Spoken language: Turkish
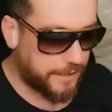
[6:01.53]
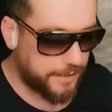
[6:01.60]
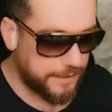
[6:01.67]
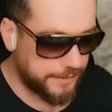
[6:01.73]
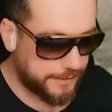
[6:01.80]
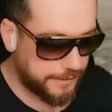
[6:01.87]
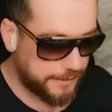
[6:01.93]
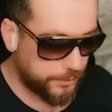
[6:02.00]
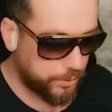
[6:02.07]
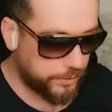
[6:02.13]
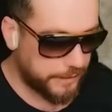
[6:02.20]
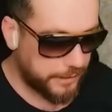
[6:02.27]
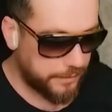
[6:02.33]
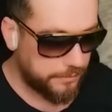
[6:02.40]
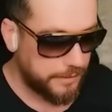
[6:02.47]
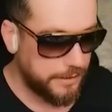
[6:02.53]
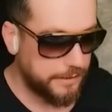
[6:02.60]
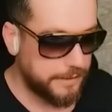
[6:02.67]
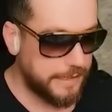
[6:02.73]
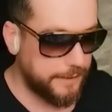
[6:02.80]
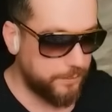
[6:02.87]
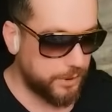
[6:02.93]
kanete deniyorsun lan?
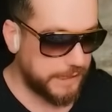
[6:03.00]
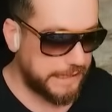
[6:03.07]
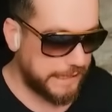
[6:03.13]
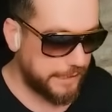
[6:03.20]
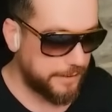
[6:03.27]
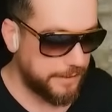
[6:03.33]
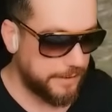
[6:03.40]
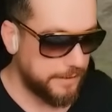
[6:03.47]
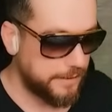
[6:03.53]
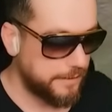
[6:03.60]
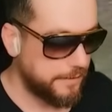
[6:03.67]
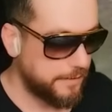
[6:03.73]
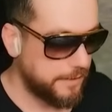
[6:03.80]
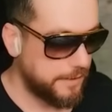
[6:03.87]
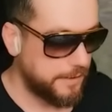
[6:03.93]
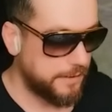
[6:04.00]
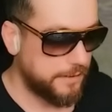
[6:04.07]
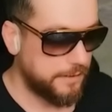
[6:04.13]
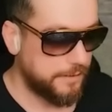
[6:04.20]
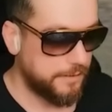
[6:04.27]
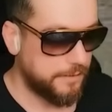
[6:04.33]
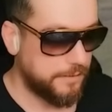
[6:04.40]
Gel buraya gel.
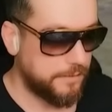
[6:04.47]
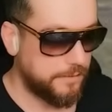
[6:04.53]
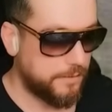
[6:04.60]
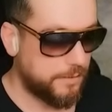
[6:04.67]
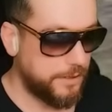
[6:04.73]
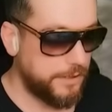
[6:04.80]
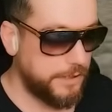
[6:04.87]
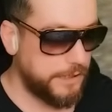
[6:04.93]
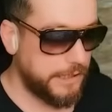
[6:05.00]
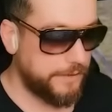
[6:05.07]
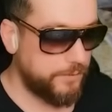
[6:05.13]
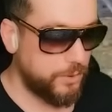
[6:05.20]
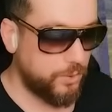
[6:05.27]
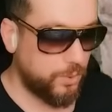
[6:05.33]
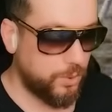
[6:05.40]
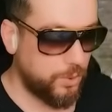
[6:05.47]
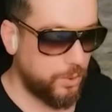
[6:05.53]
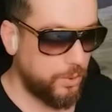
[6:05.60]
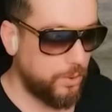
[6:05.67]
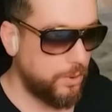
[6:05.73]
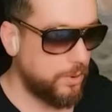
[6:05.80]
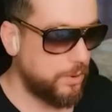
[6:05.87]
Ay evde
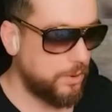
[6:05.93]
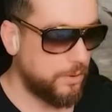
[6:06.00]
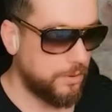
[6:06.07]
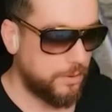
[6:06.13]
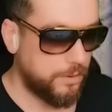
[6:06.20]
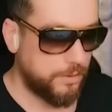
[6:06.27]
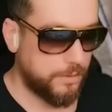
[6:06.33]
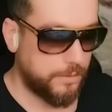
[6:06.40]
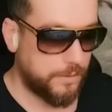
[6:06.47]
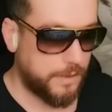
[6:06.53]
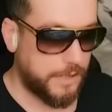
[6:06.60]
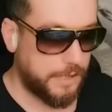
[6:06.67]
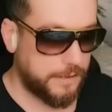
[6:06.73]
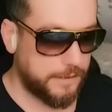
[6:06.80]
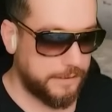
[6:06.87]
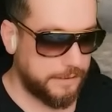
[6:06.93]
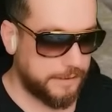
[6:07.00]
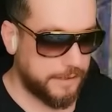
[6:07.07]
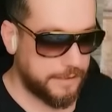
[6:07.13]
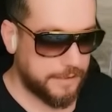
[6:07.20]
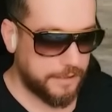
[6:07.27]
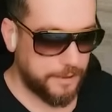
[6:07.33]
dolu.
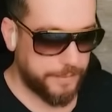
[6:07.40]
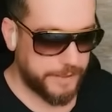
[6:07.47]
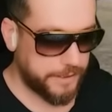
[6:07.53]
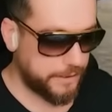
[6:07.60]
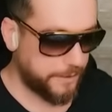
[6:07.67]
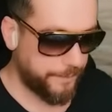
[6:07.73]
Arkadaşlar kalabalık.